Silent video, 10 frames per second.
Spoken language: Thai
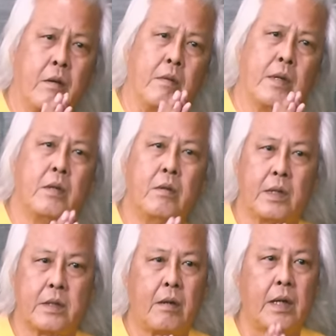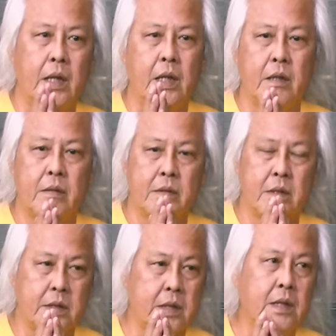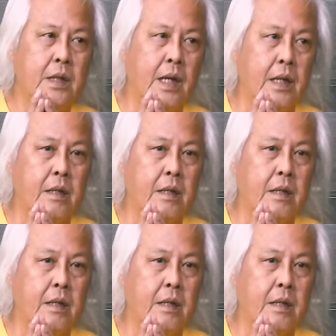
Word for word: ผมก็ดูว่าต้องอันนี้จะซื้อไง